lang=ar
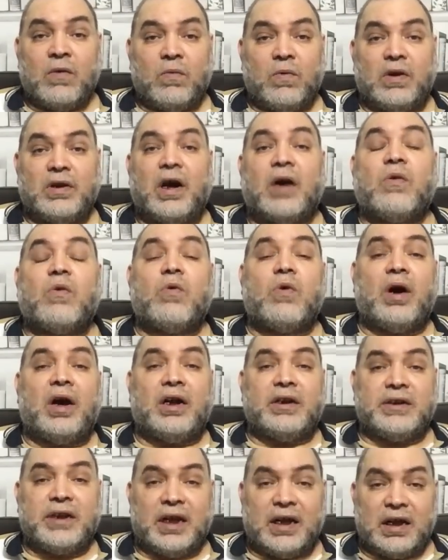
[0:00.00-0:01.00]
وله
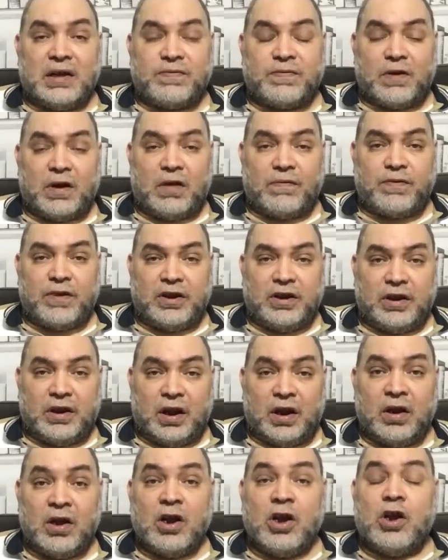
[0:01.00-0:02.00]
أهداف
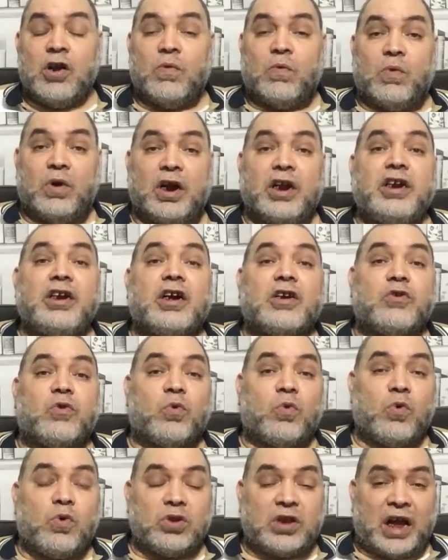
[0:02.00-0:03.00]
خفية وهي
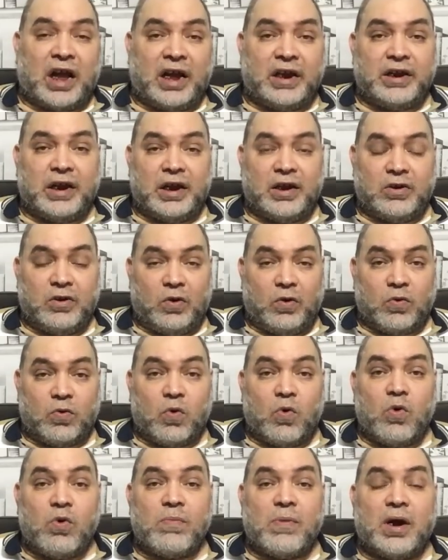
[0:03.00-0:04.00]
ضغوط على
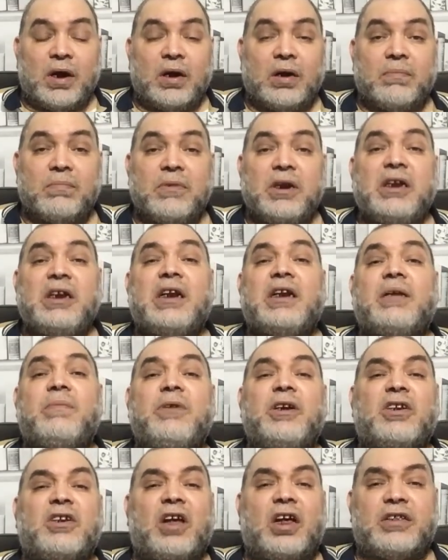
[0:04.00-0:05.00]
الحكومة مين اللي
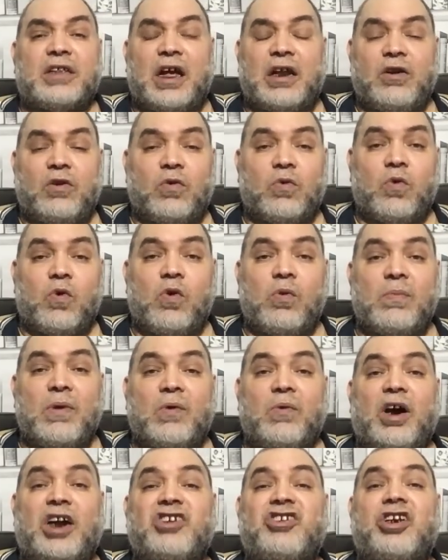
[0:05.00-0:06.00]
بيضغط على
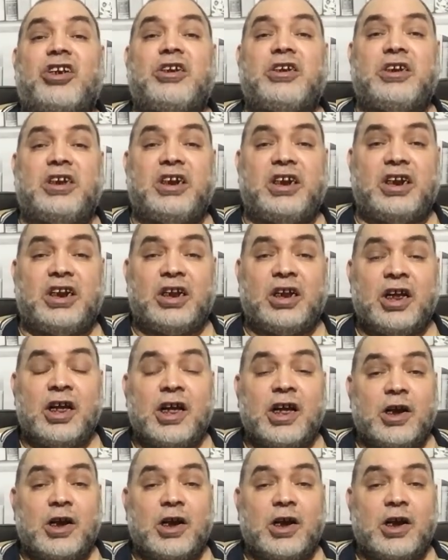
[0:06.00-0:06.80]
الحكومة وعشان إيه